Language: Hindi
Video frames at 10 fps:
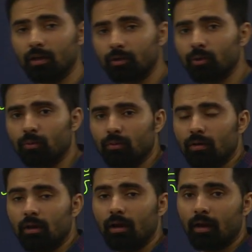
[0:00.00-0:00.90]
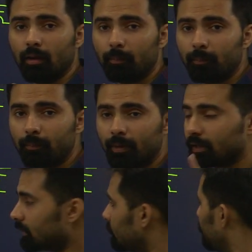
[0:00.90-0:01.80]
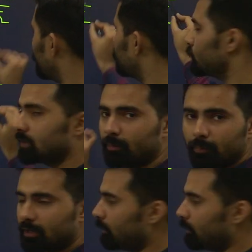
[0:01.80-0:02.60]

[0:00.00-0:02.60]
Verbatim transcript: क्यों बेटा मेरे को दूसरा नंबर